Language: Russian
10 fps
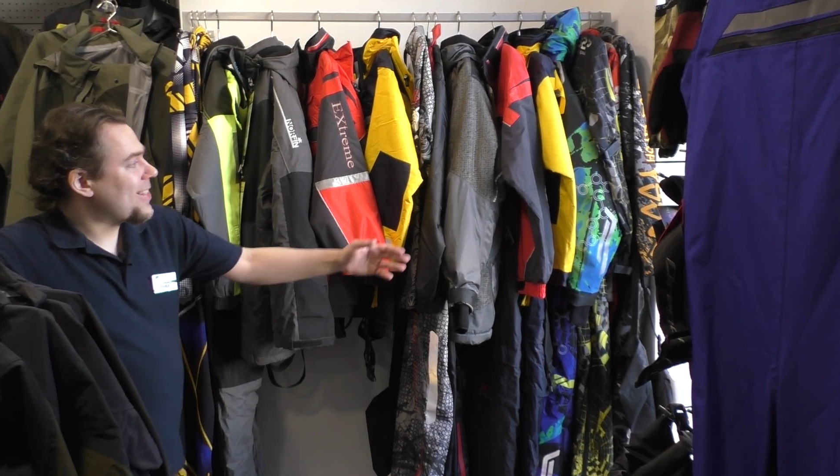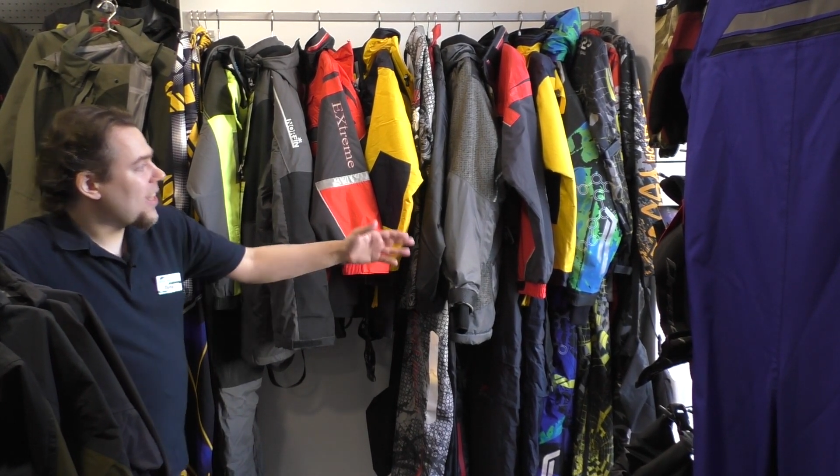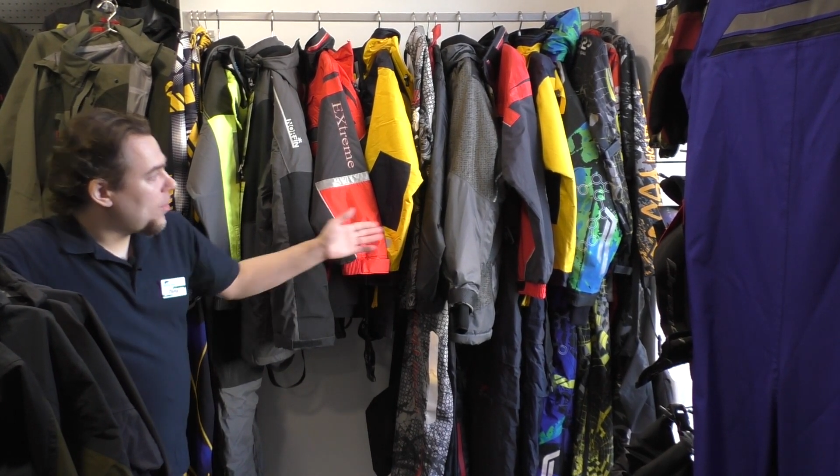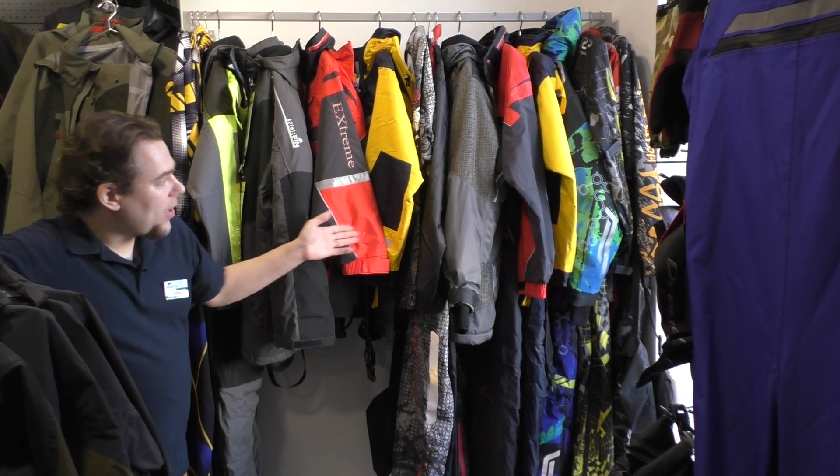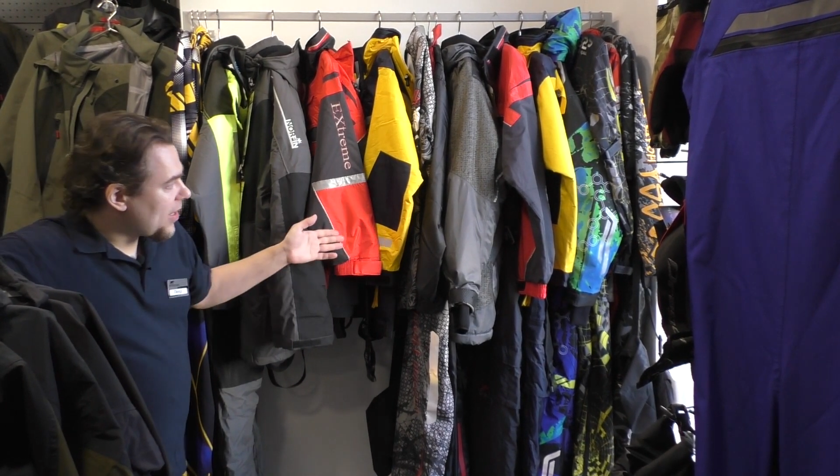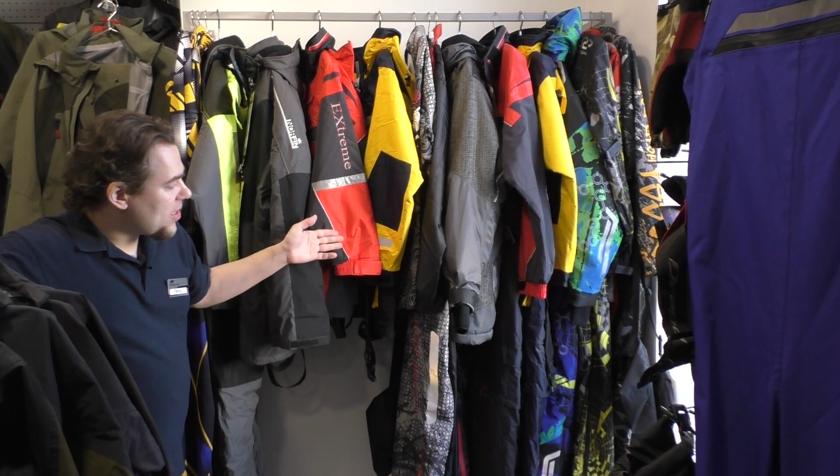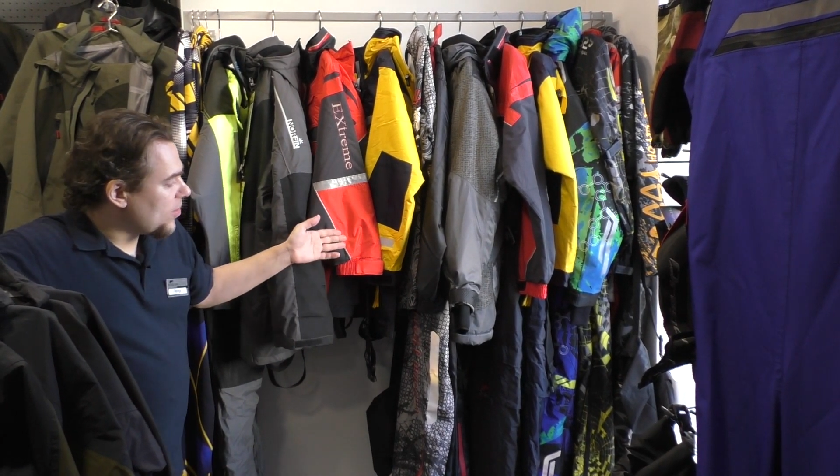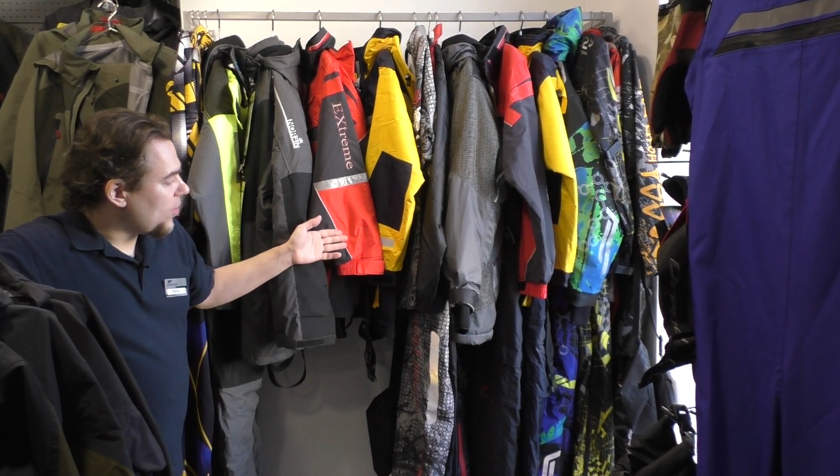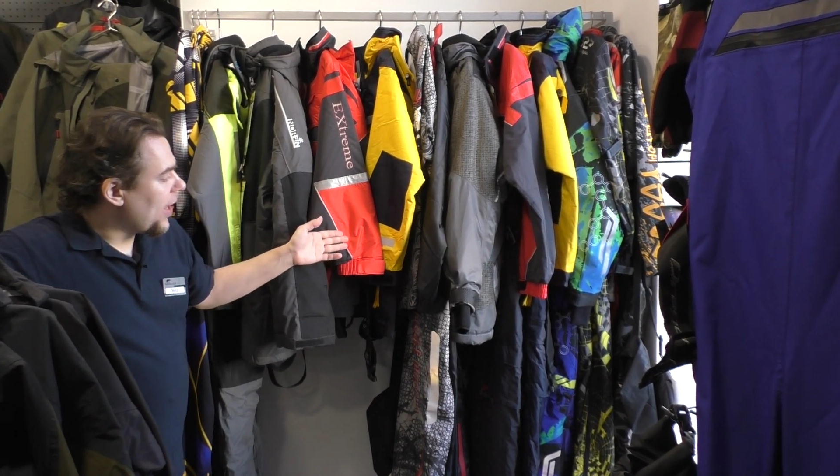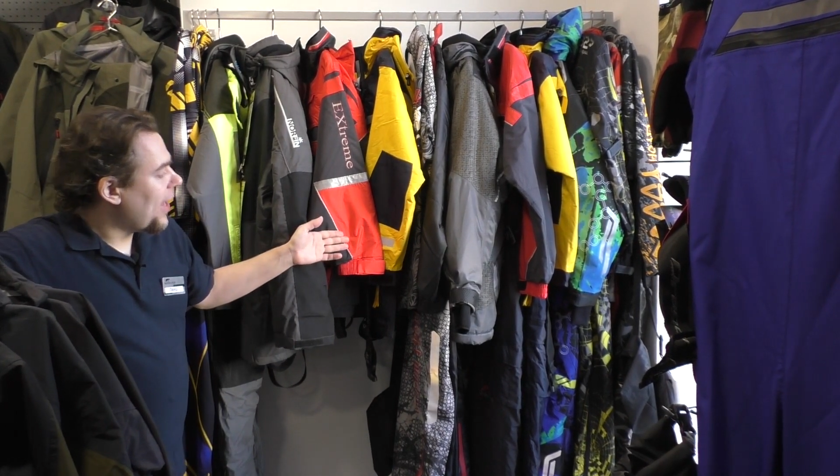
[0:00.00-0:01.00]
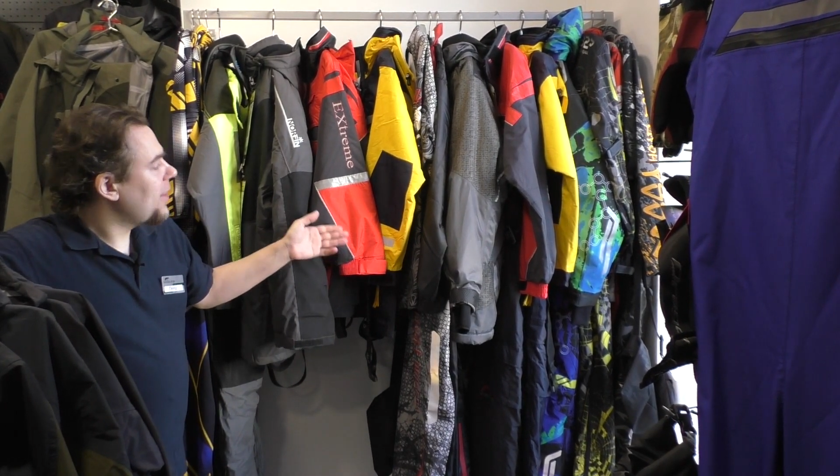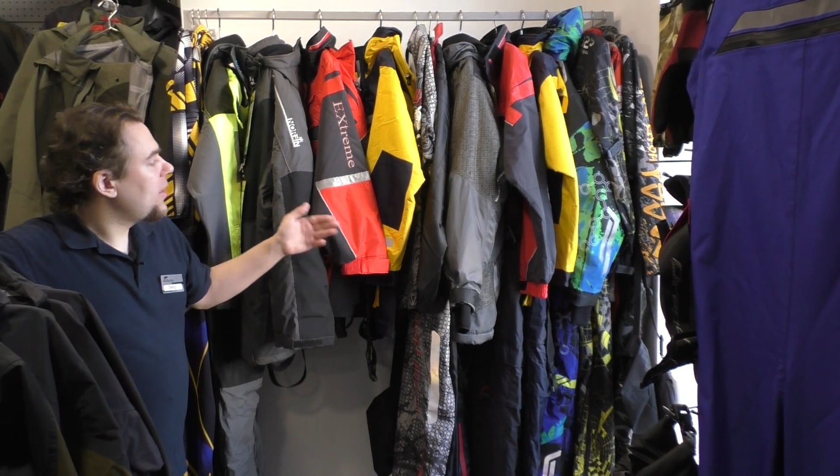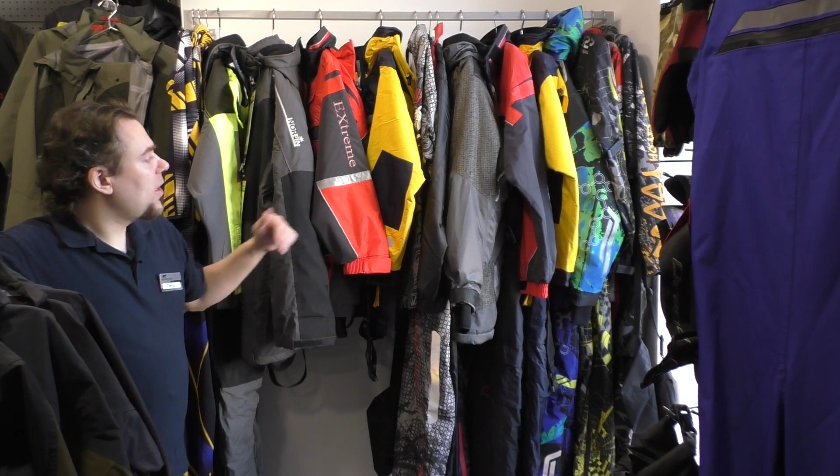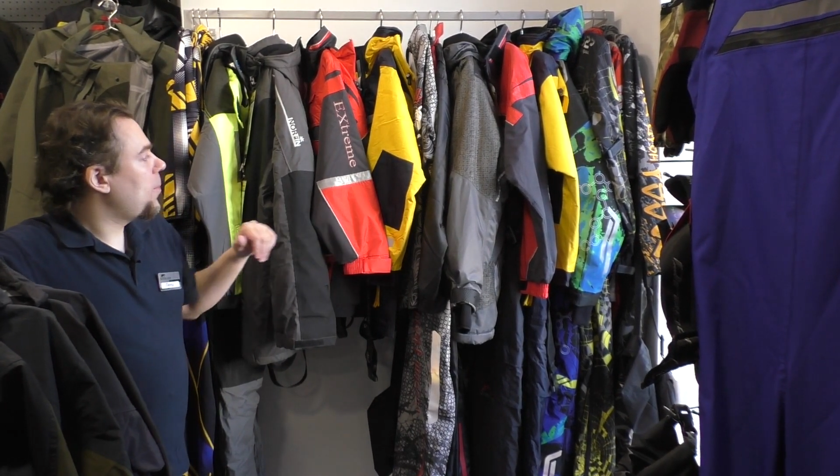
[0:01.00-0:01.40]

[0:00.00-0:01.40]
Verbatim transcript: Самые разные варианты.